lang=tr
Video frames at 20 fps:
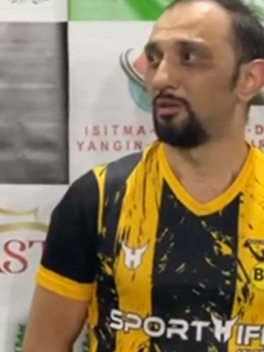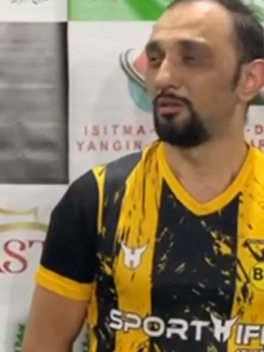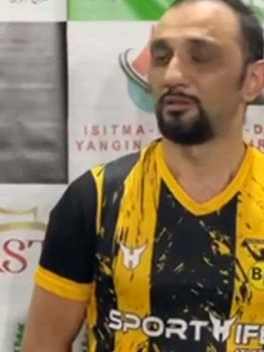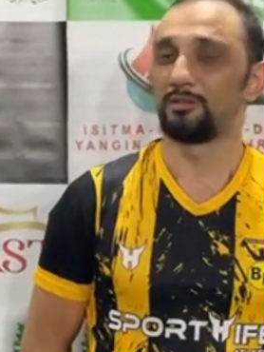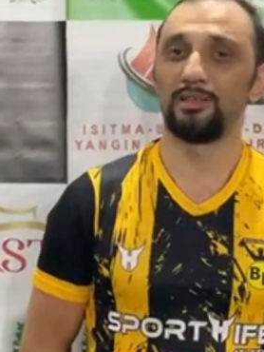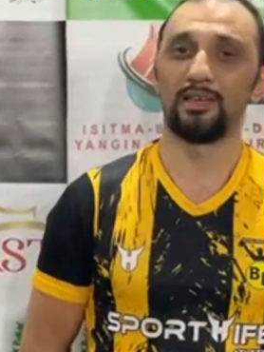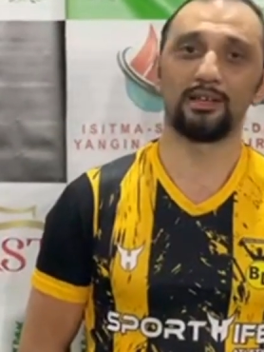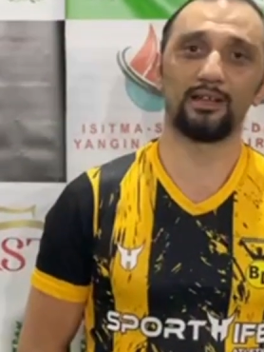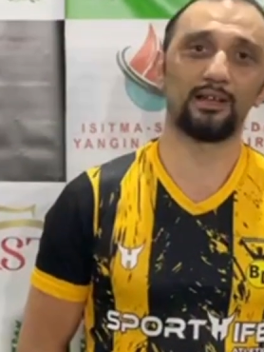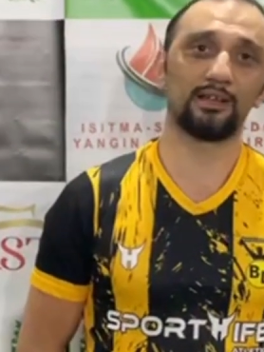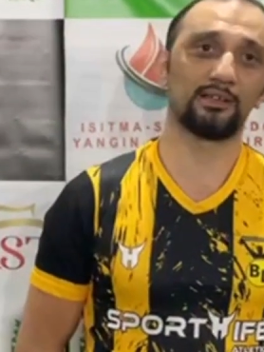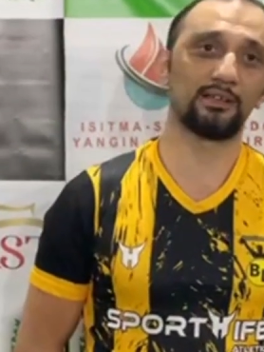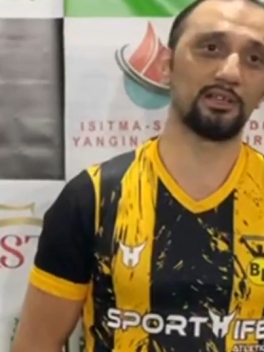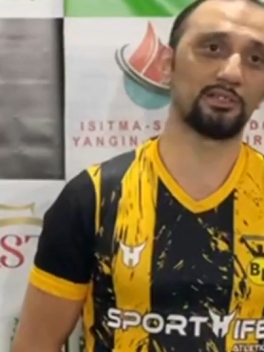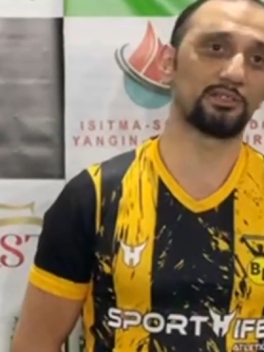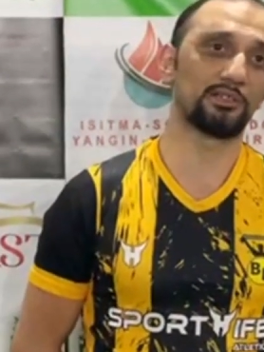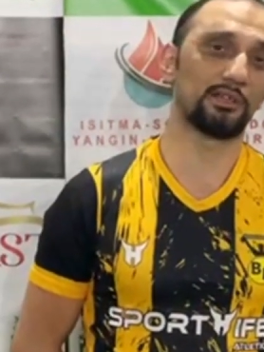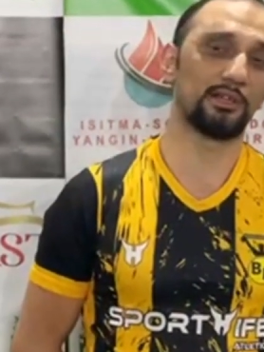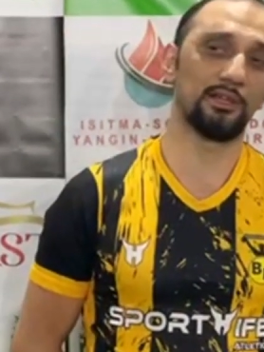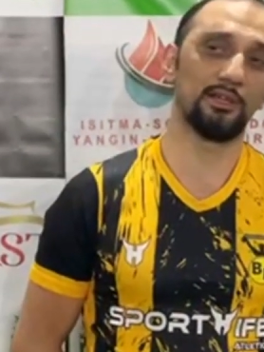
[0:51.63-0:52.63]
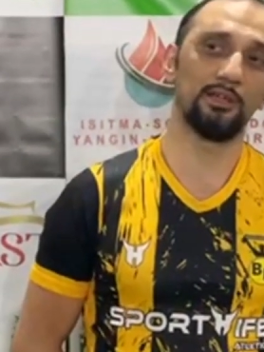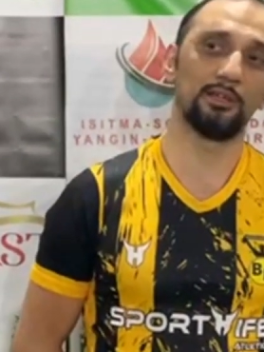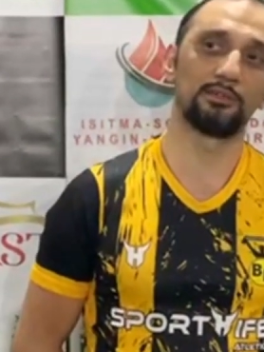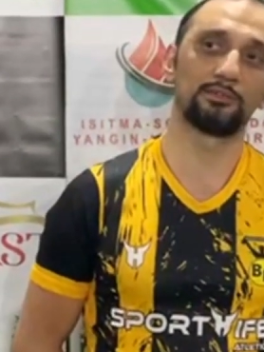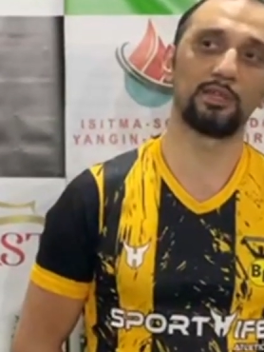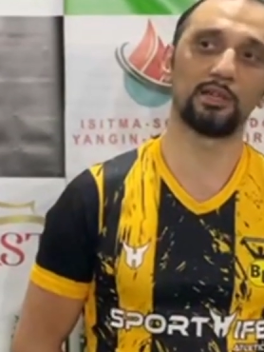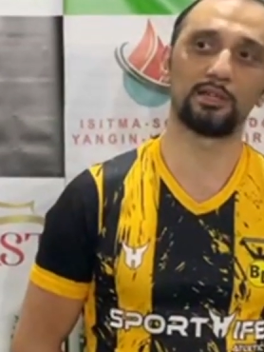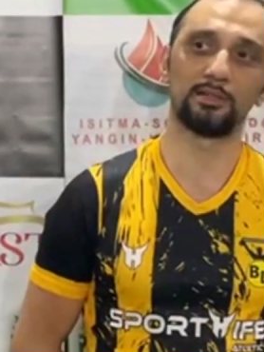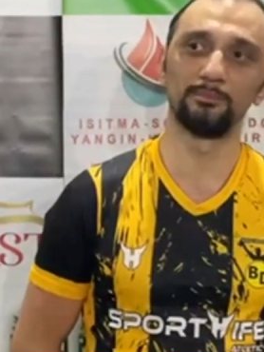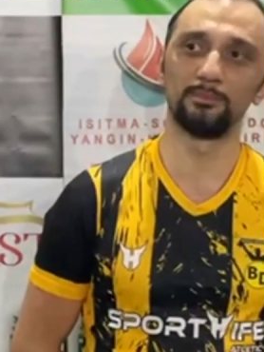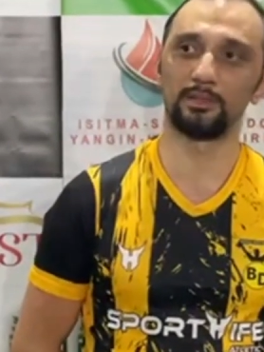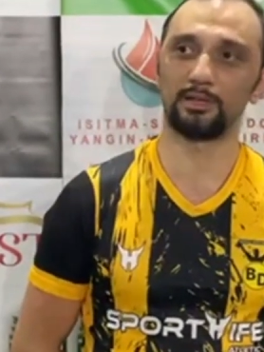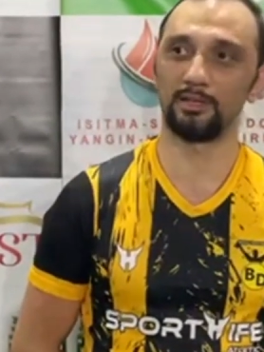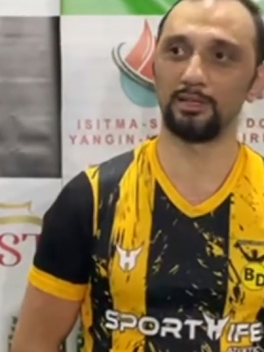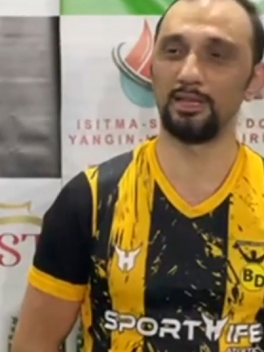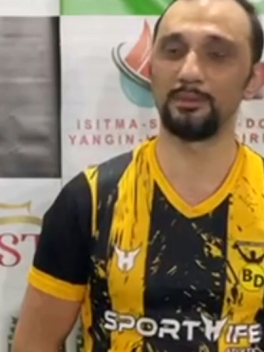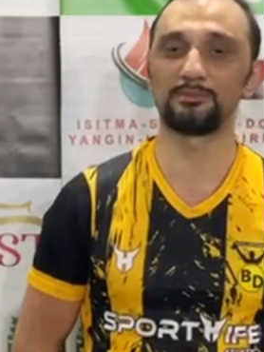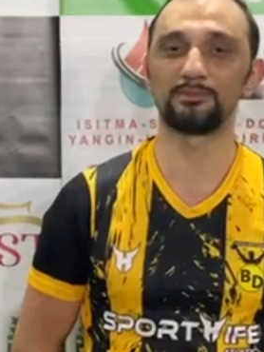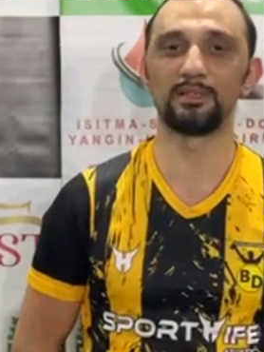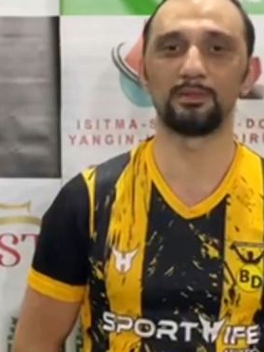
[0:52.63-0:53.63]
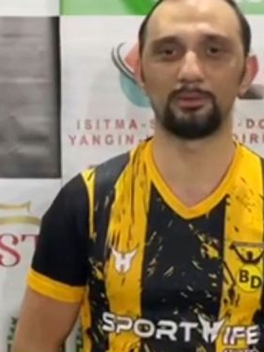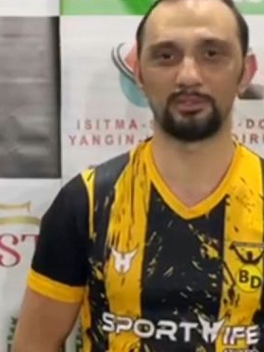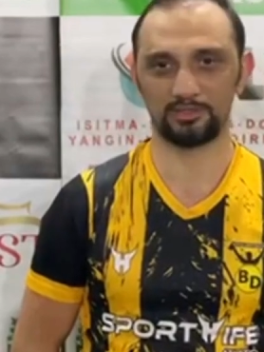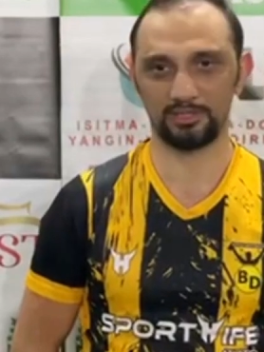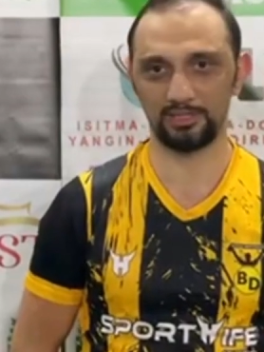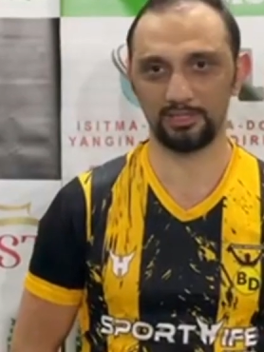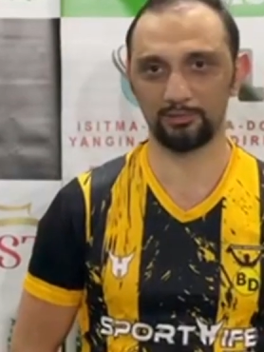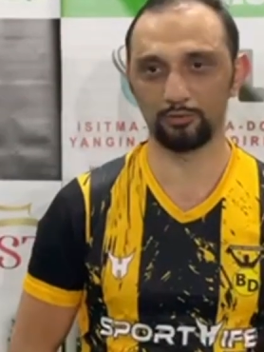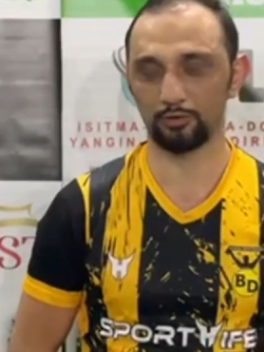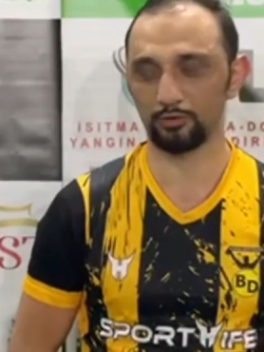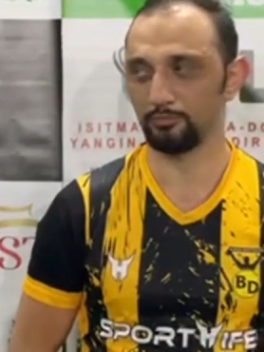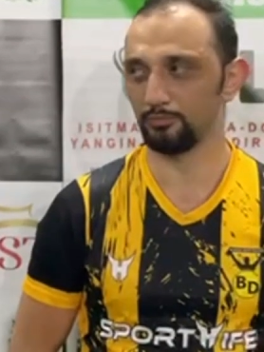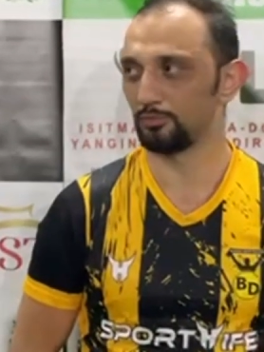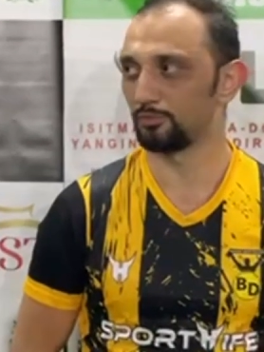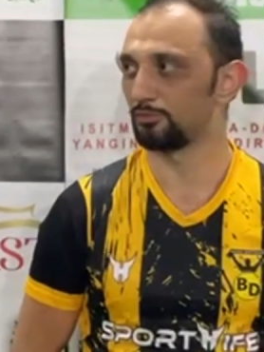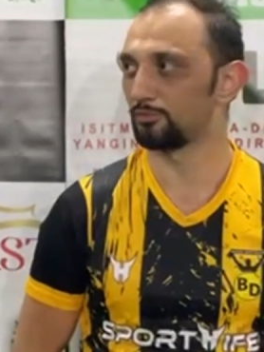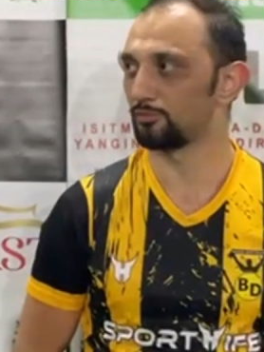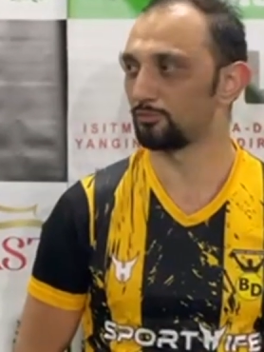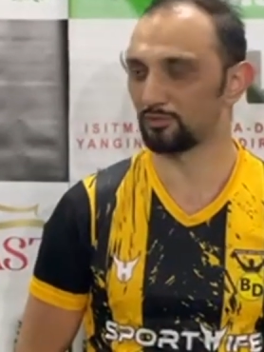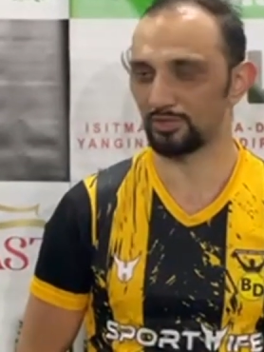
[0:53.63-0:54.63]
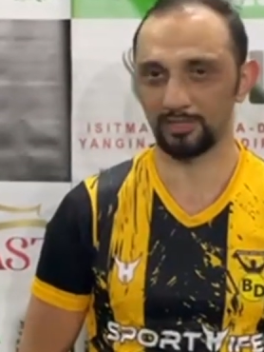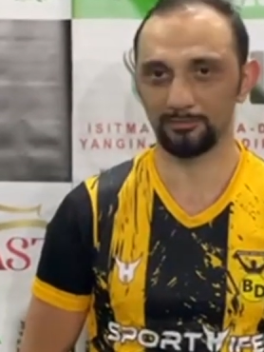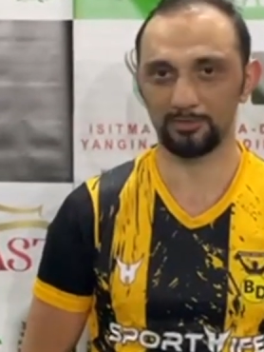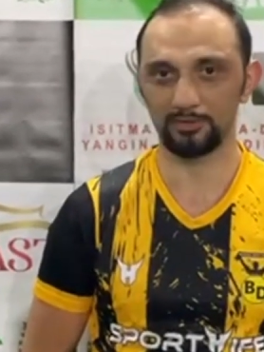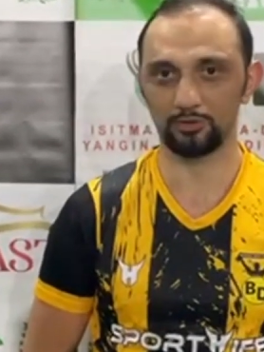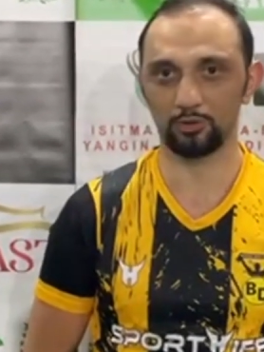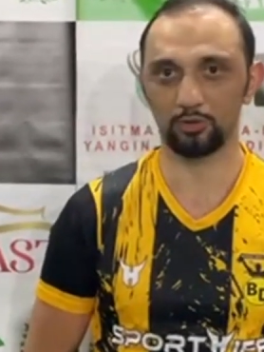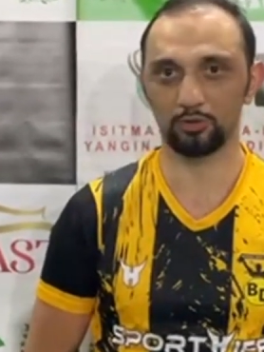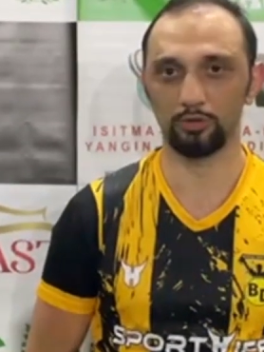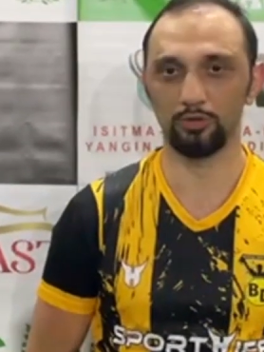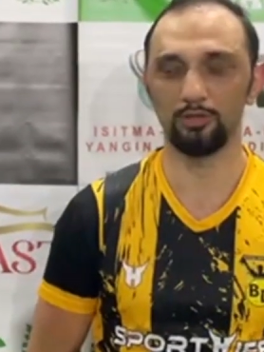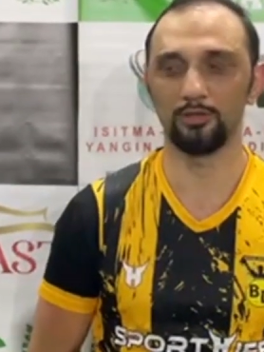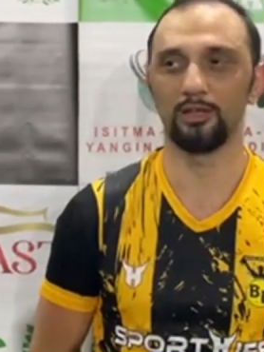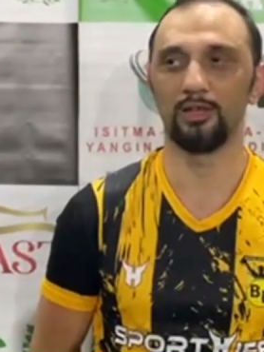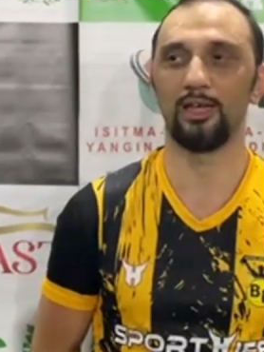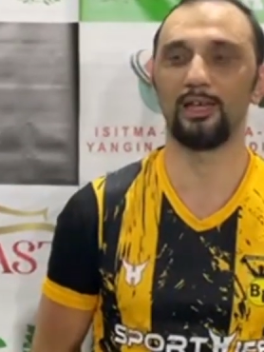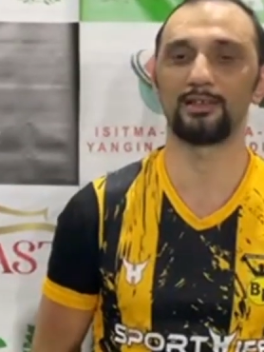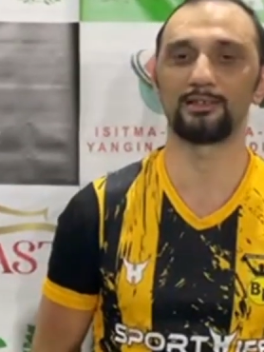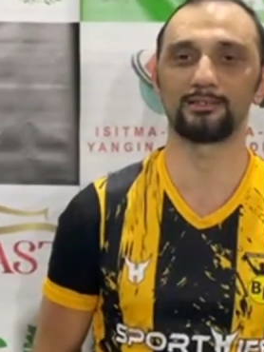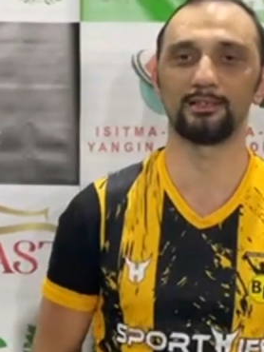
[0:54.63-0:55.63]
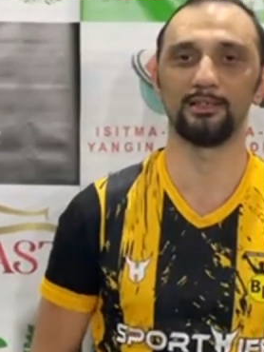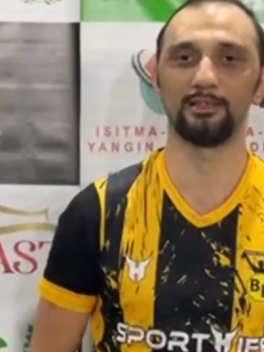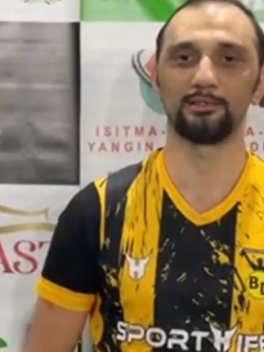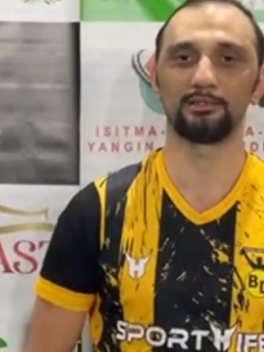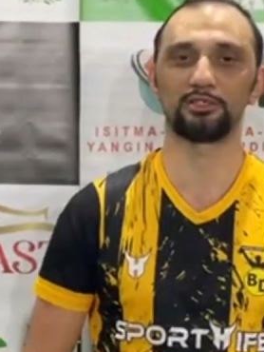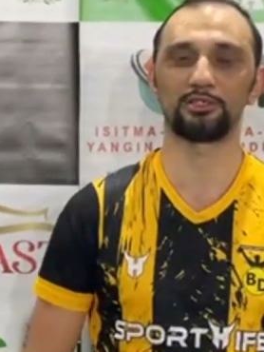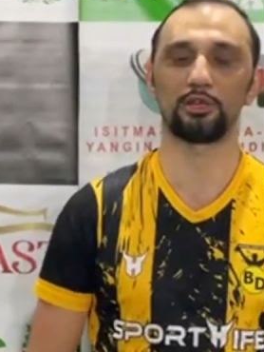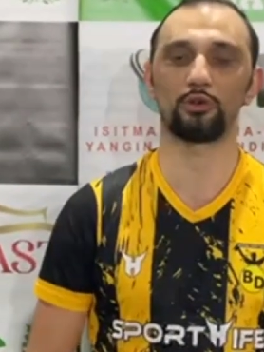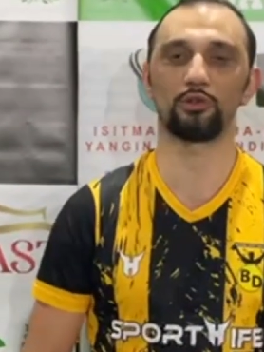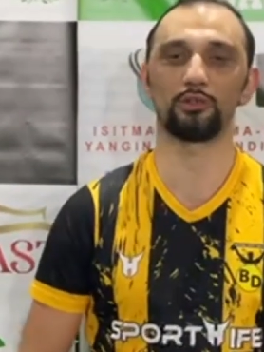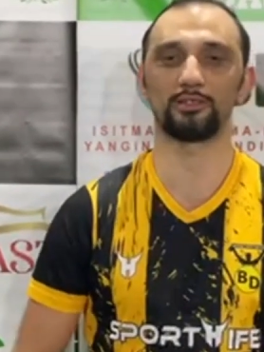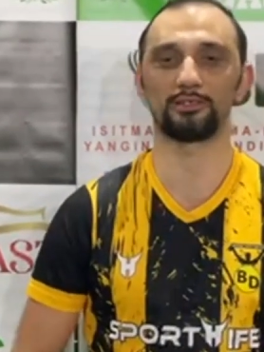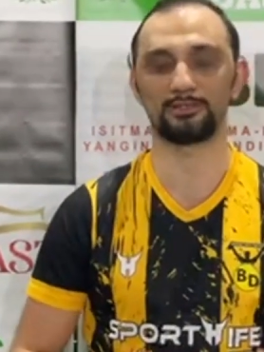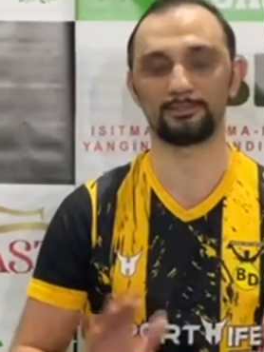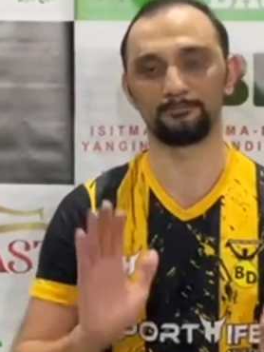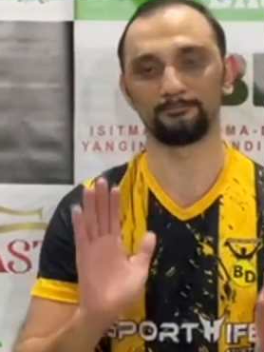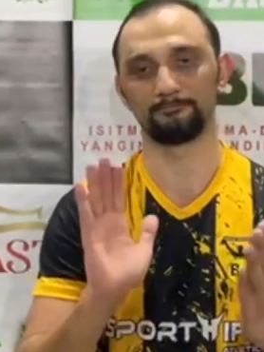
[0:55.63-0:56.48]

Diğer arkadaşlara, takımlara hepsine başarılar diliyorum. Güzel maç oldu. Herkese teşekkür ederiz.